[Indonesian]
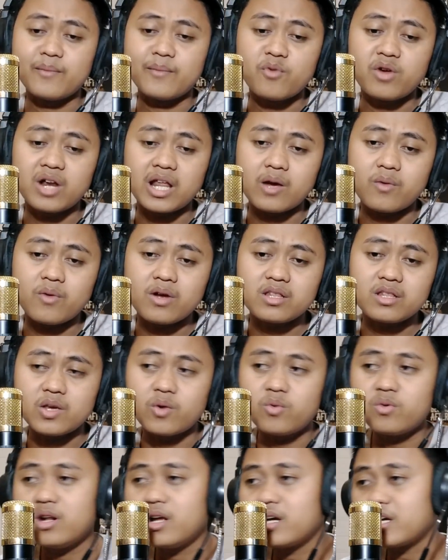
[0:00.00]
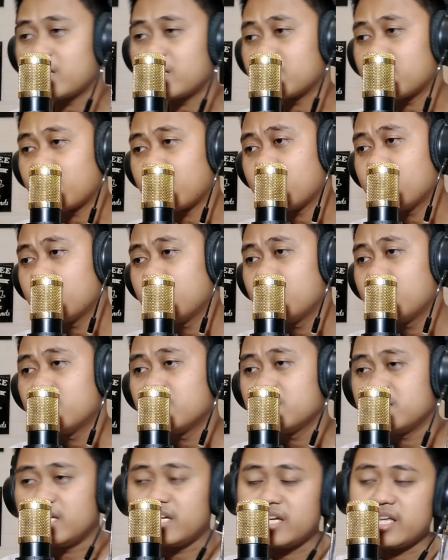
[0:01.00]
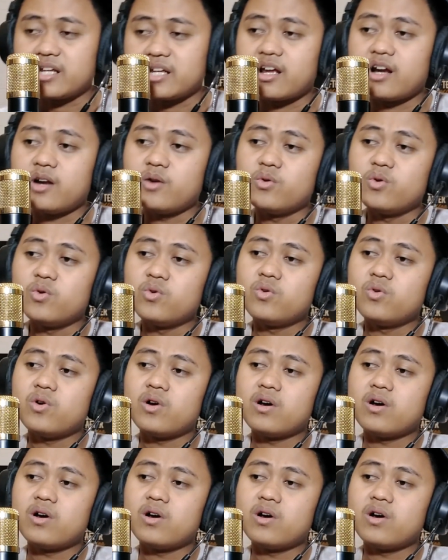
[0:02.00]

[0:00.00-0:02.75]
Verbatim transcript: yang mau lewat ya udah kita singkirkan dulu